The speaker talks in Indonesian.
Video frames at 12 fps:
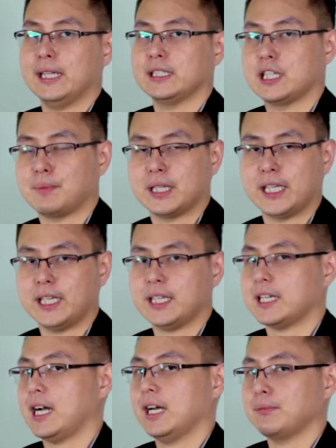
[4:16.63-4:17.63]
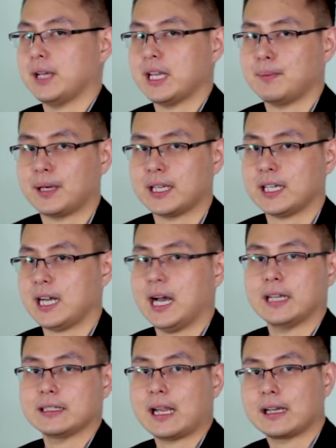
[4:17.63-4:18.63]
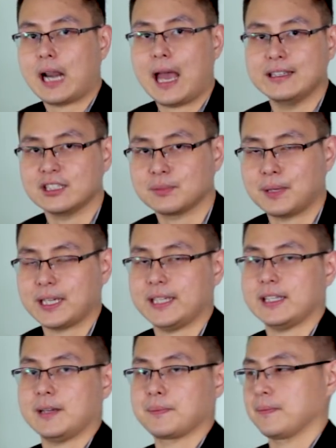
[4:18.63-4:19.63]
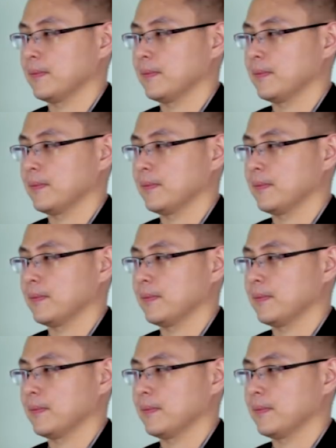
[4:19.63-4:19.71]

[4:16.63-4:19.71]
dana pendidikan, biaya pernikahan, dan lain sebagainya.